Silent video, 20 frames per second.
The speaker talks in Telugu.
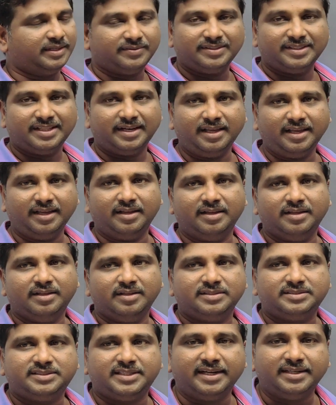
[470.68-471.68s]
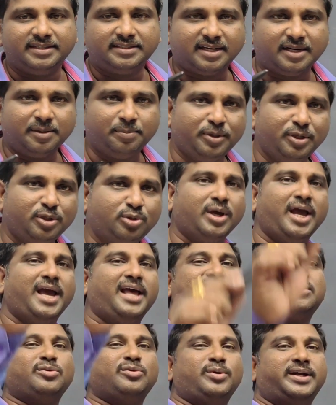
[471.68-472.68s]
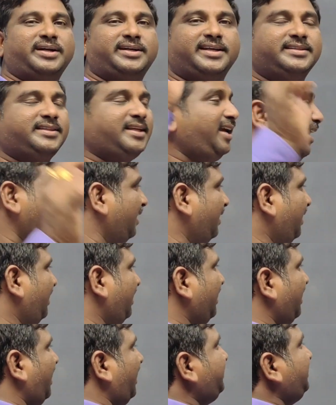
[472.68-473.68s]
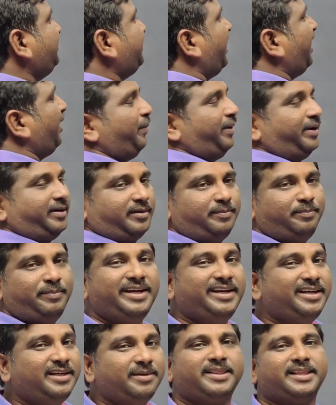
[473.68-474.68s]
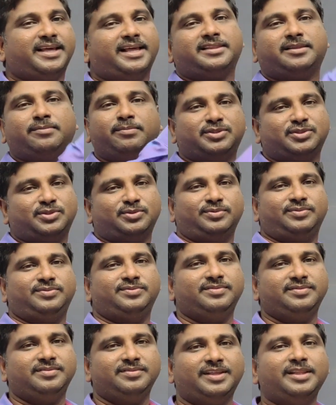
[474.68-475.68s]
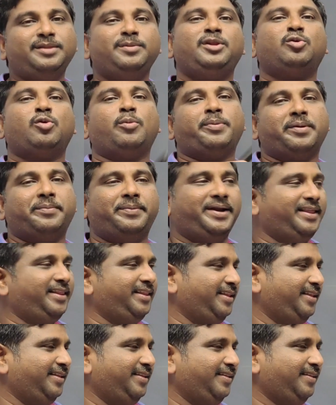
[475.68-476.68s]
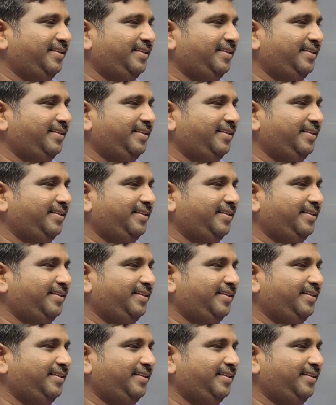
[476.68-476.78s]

అర్థమైందనా సెంటర్ మీదుగా వెళ్తున్నట్టయితే అది డయామీటర్ మీ ఇంటి మీదకి వెళ్తుంది బస్సు అది నీకు ఉపయోగపడేది